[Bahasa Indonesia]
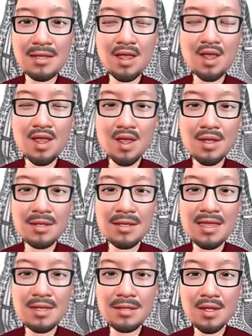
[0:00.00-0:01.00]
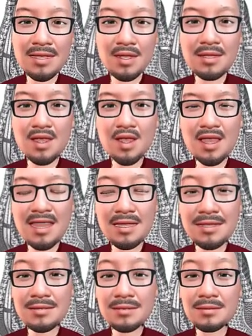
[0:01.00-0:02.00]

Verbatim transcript: atau karakter seseorang.